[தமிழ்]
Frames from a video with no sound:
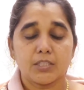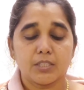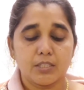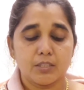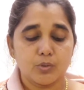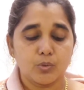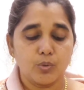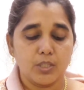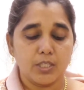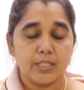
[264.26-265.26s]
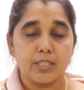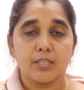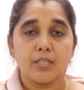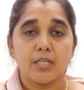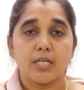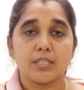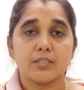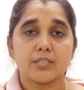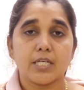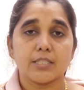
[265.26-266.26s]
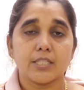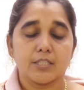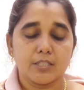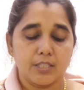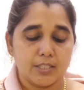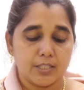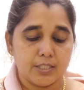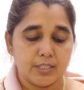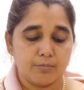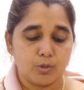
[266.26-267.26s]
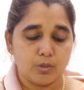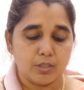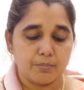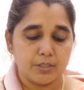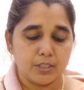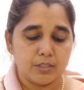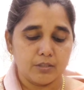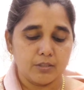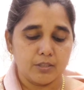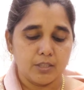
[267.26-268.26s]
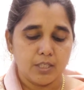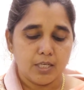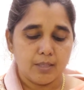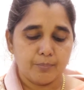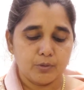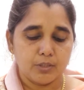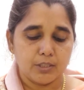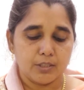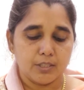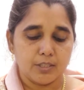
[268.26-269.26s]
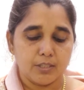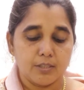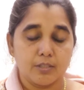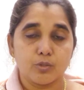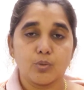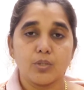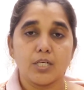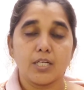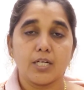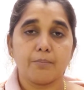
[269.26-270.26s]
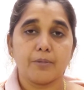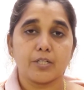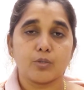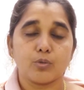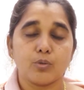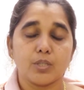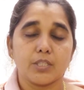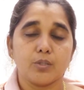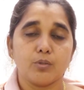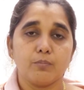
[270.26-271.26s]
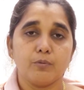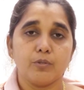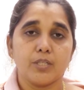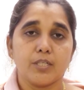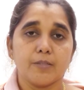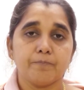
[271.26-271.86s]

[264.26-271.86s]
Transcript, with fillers: அந்த சூழ்நிலை அங்கு சாத்தானுக்கு அங்கே இடம் கொடுக்கப்படுகிறது அப்போது அந்த சூழ்நிலையில் பார்க்குறோம் அங்கே யோபுவை